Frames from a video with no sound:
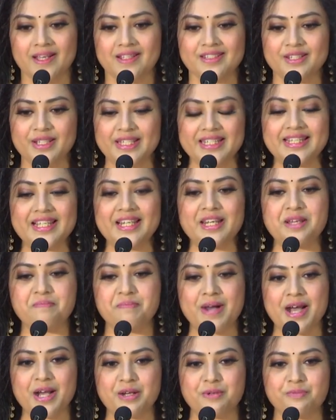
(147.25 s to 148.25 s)
ஸோ
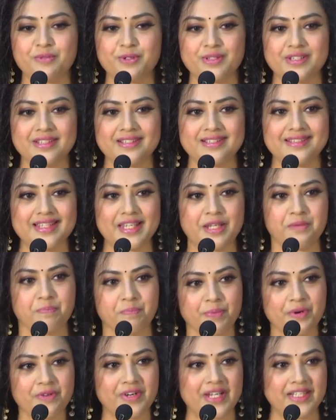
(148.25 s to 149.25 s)
இதெல்லாம் பார்க்கும்போது
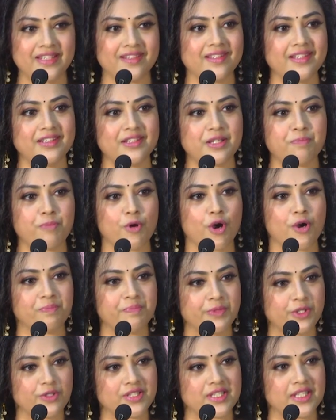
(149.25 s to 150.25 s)
இப்போ வந்து இந்த
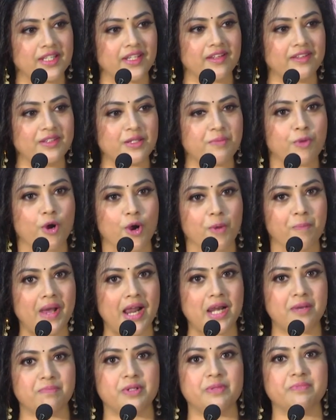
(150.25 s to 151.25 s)
பாப் மியூசிக் இந்த பாப்
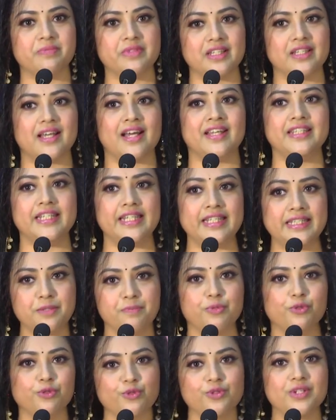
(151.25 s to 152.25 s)
ஆல்பம் அண்ட் இந்த
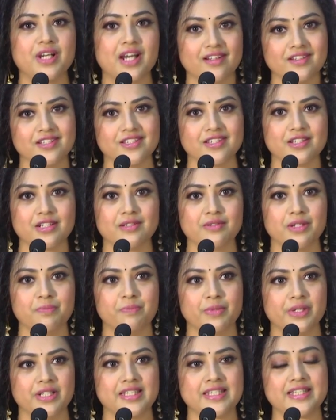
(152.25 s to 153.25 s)
புது கல்ச்சர்
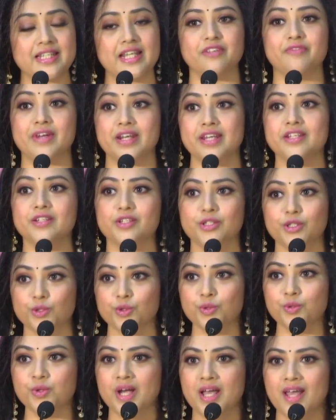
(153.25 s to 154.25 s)
இட்ஸ் லைக் வெரி
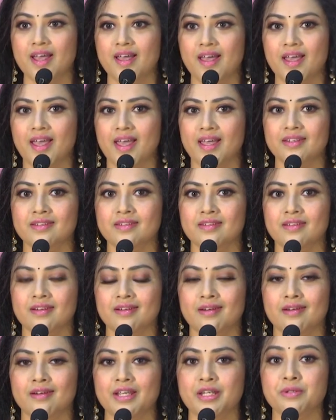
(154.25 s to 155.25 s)
நியூ அண்ட்
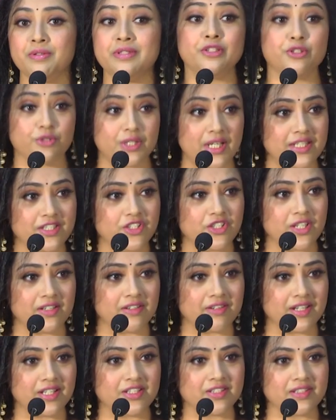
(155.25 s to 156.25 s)
இன் டுடேஸ்
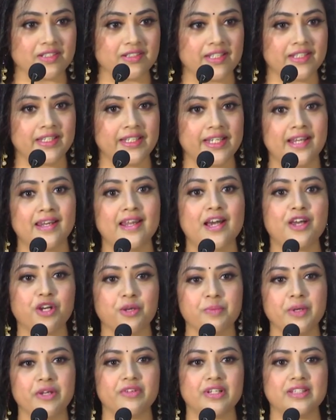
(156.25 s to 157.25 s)
ஜெனரேஷன் இது
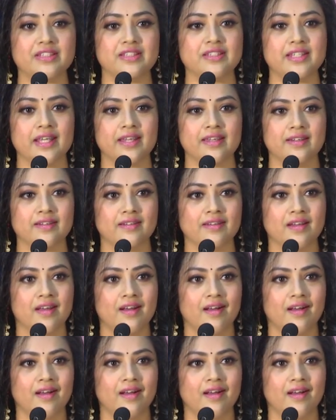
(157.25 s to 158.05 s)
எல்லாருக்குமே வந்து தே கேன்